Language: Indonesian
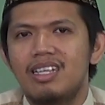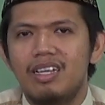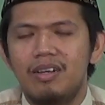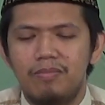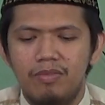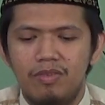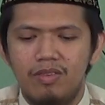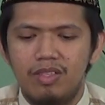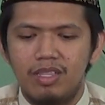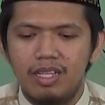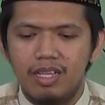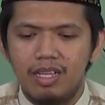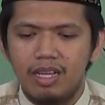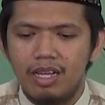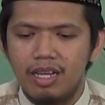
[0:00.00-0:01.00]

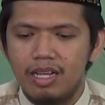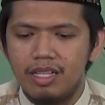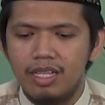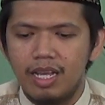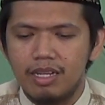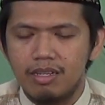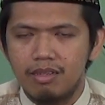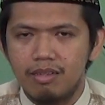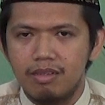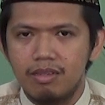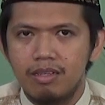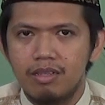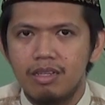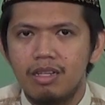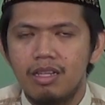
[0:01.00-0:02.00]
33 yang
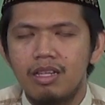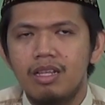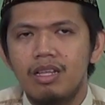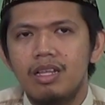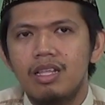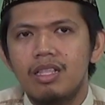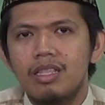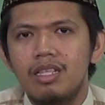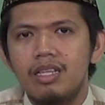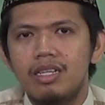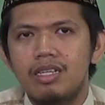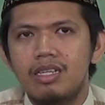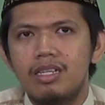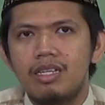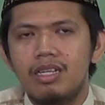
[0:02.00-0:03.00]

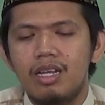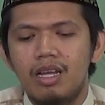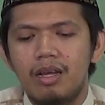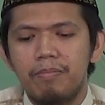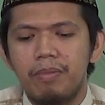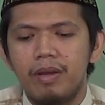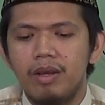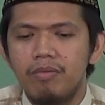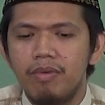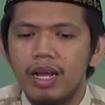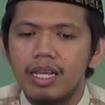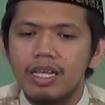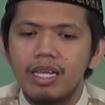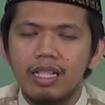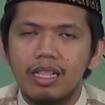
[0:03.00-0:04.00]
tidak bawa
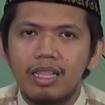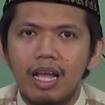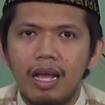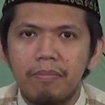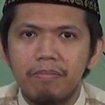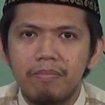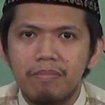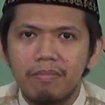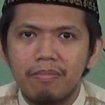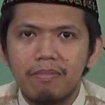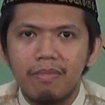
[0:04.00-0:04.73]
kitab